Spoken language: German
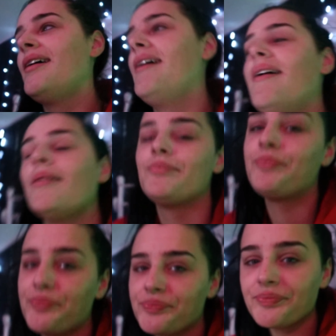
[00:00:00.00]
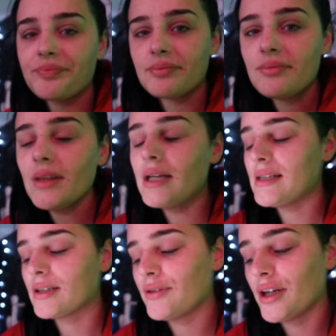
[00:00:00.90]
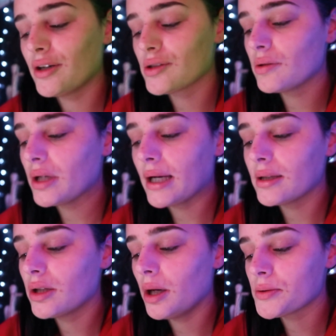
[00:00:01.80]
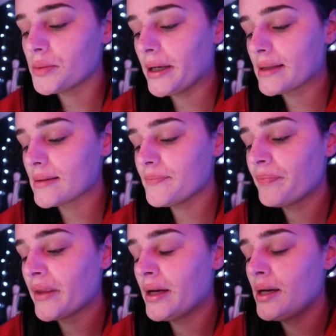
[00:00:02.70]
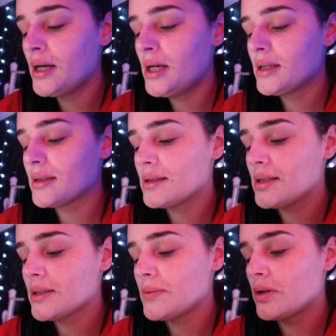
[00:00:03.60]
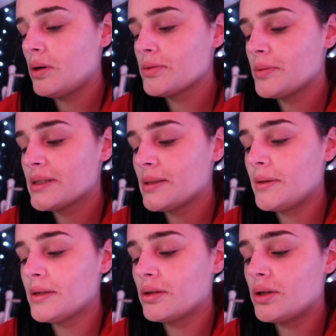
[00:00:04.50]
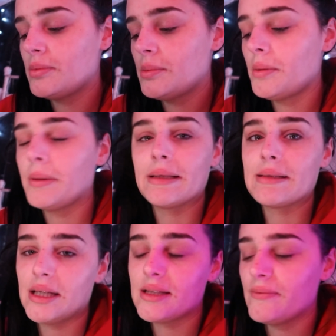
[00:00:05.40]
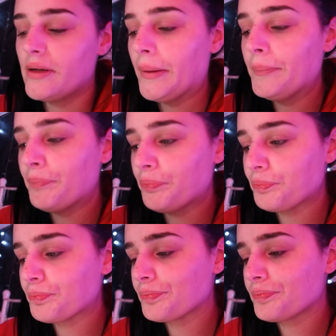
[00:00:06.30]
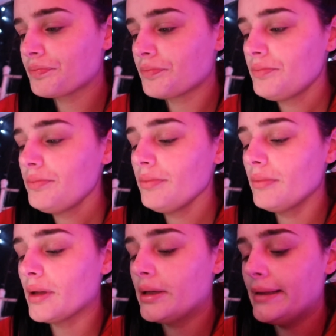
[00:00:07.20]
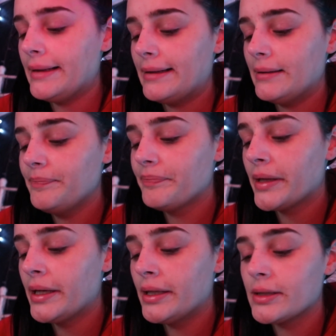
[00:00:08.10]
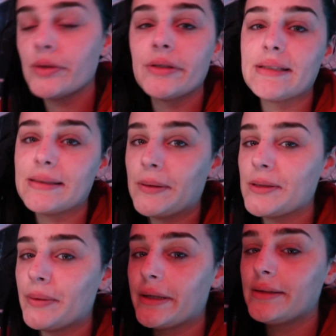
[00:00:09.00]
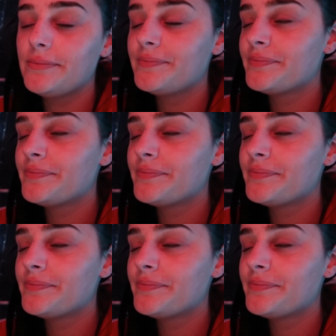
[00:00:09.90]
Ja, ich hatte vorhin auch so kranke Kopfschmerzen, dass ich erstmal eine Kopfschmerztablette genommen habe, aber jetzt geht's wieder. Ja, so ist das manchmal, ne?